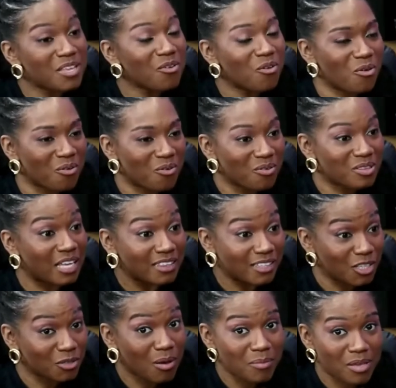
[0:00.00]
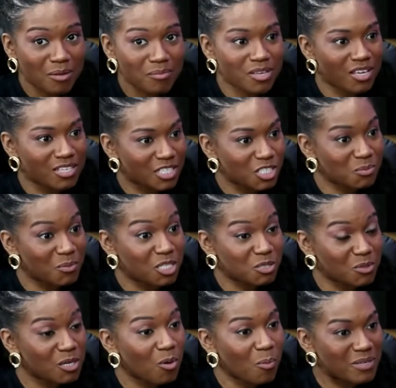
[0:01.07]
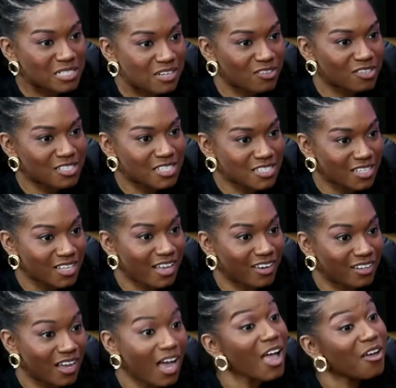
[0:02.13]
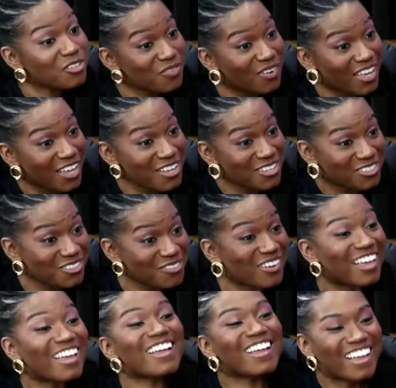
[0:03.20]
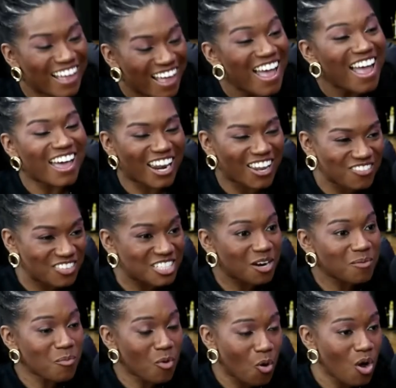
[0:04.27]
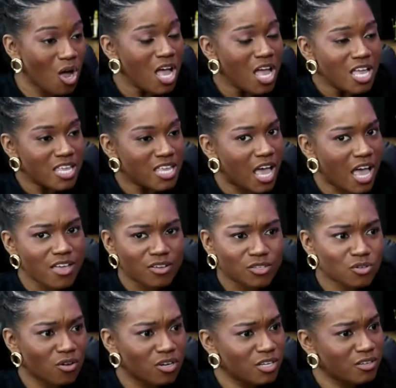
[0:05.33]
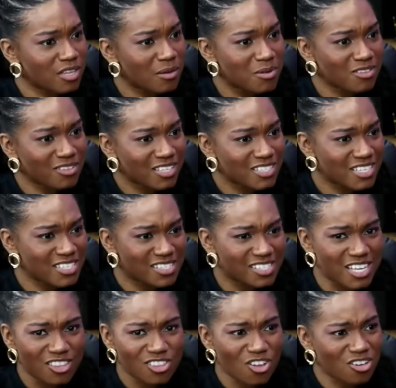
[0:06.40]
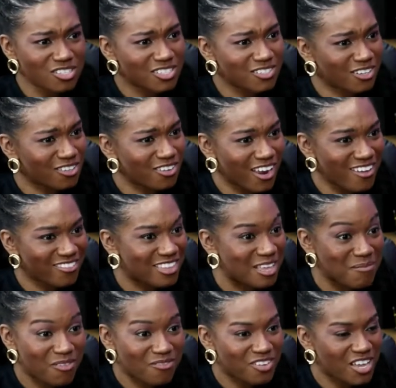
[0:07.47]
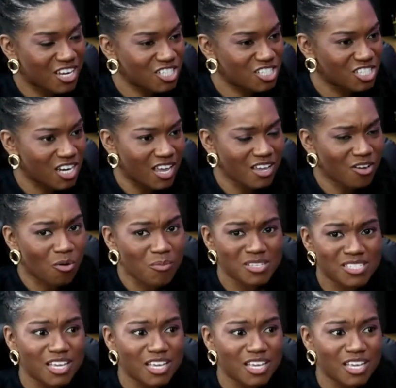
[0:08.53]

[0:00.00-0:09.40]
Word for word: O, nem tanto, uma amiga minha recentemente me chamou pra escrever o TCC dela. Ah, eu te falei isso, não falei? Falou. Ela me chamou. E aí eu escolhi o tema do TCC. Nossa, eu adorei o tema. Viajei, do comecei...